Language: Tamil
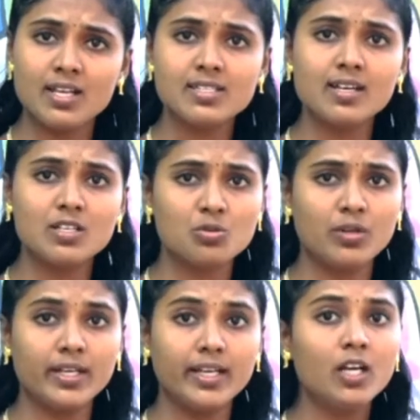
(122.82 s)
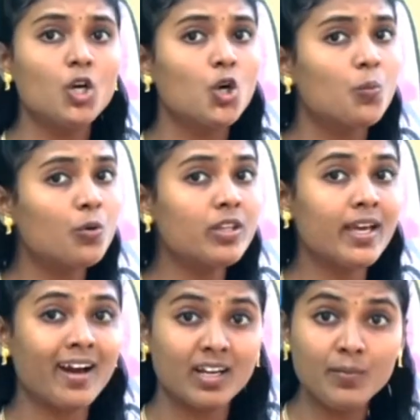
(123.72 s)
கலாசார சூழலில்
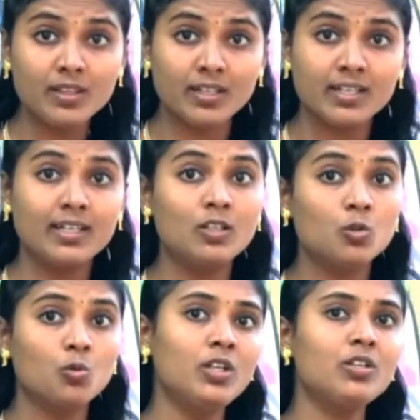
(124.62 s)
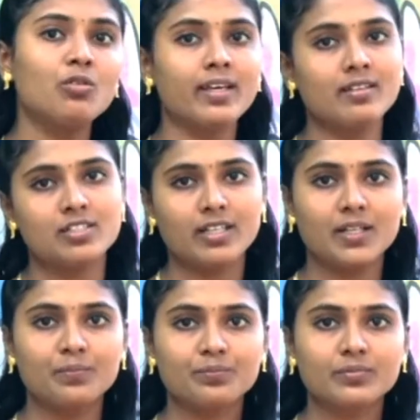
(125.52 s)
புதிய அடிமைத்தனங்கள்
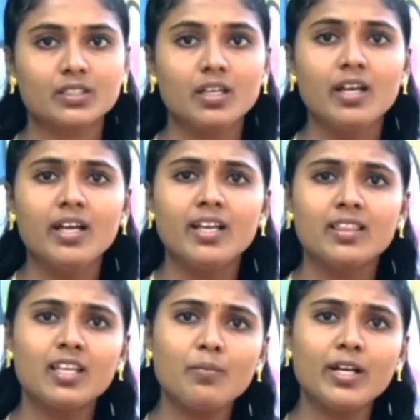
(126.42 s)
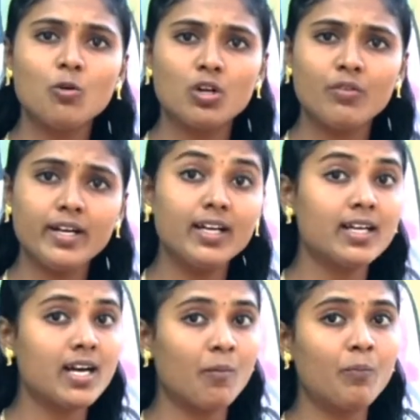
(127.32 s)
உள்நுழைகின்றன திருமண
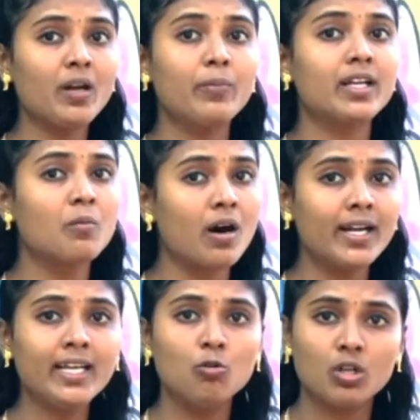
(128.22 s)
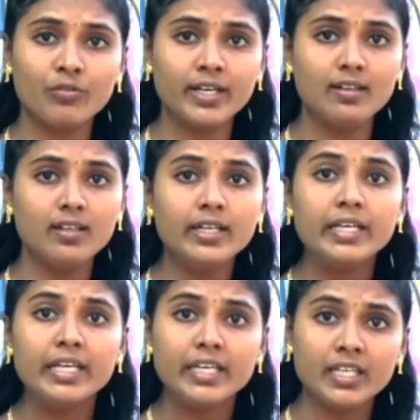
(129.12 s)
உறவுகளுக்கு அப்பாற்பட்ட பாலியல் உறவுகள்
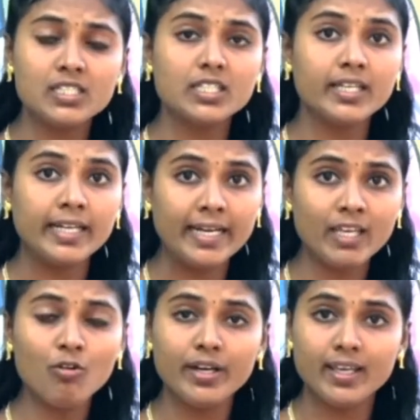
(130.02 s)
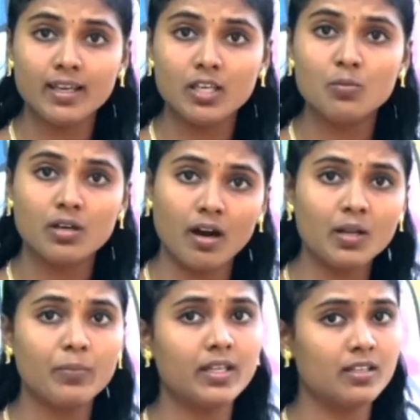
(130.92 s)
இன்று இளையோரிடையேயும்
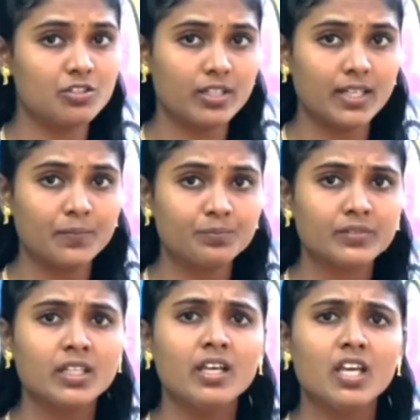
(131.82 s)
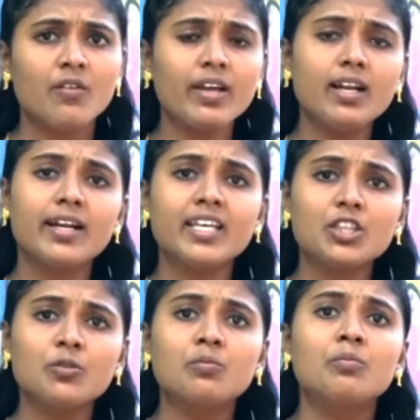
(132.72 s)
காணப்படுகின்றன இவைகள்
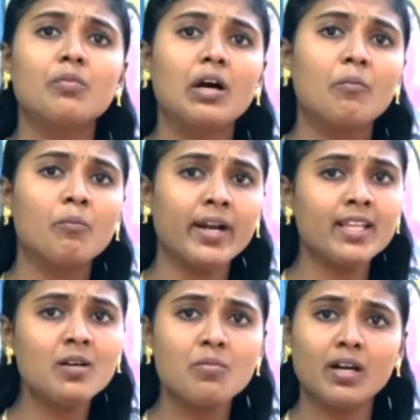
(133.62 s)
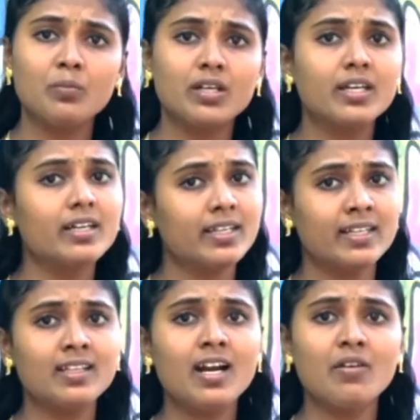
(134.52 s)
அனைத்தும் மனித மாண்புக்கு
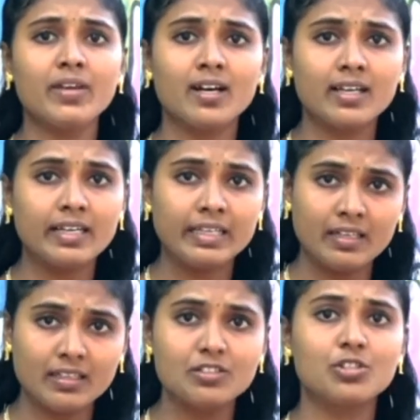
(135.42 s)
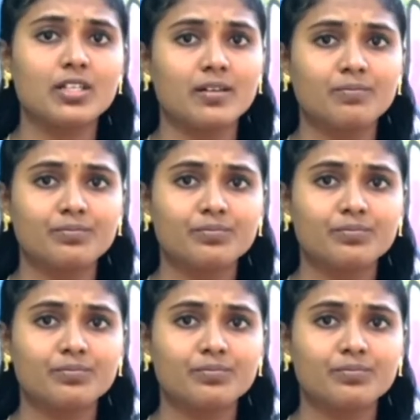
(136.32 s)
எதிரானவையாக இருக்கின்றன